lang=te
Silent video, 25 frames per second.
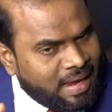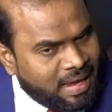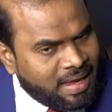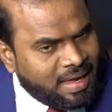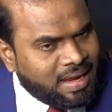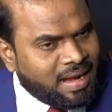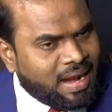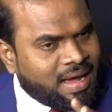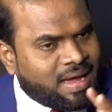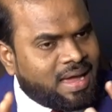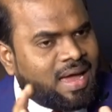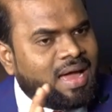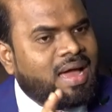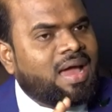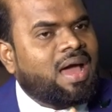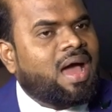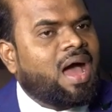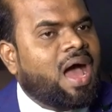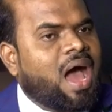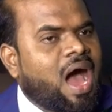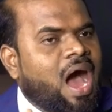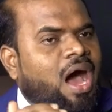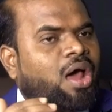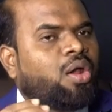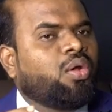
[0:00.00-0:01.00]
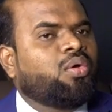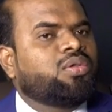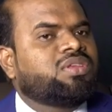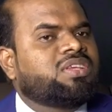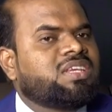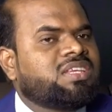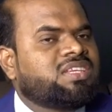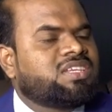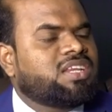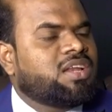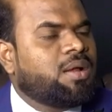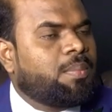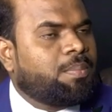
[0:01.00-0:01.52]
ఈ రకంగా
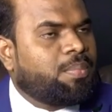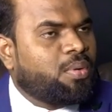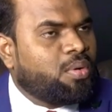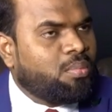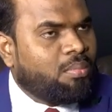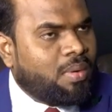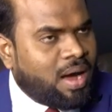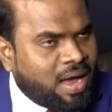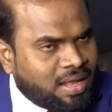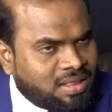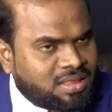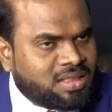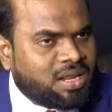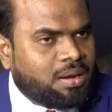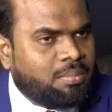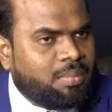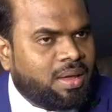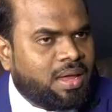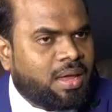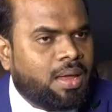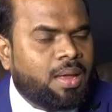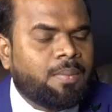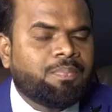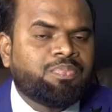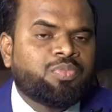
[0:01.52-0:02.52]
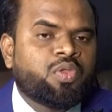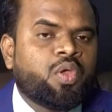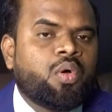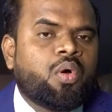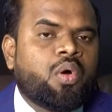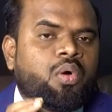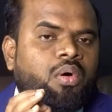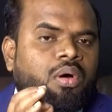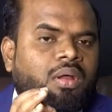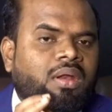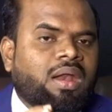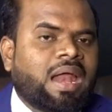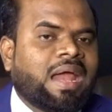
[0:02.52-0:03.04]
ఆలోచించినప్పుడు మాత్రమే
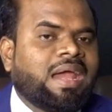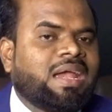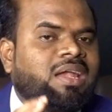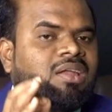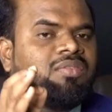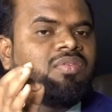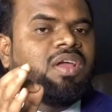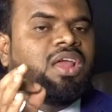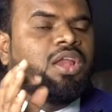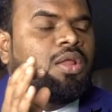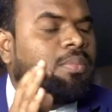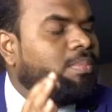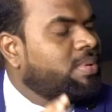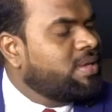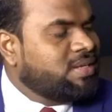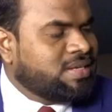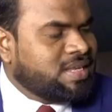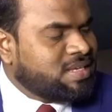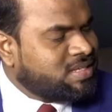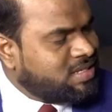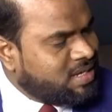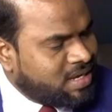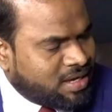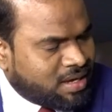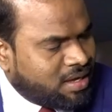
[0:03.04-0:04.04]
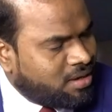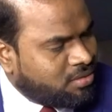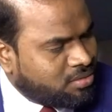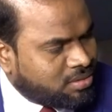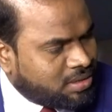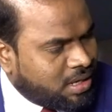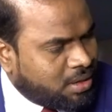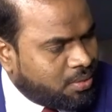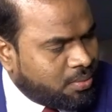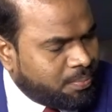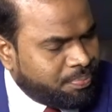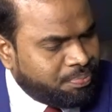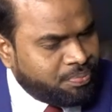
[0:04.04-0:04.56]
ఒక రైట్ వేలో బిజినెస్
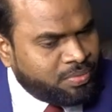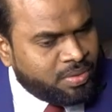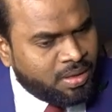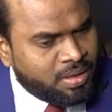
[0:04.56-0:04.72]
చేయగలుగుతాడు